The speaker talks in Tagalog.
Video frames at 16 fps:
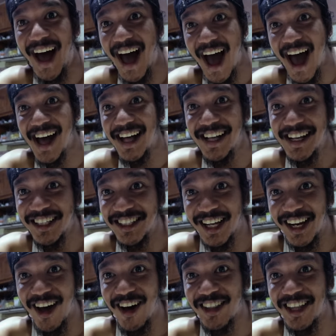ha,
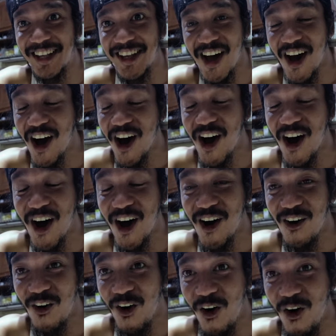shout out din yo.
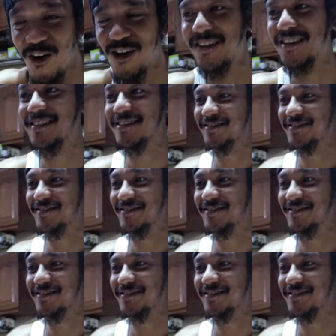Woo!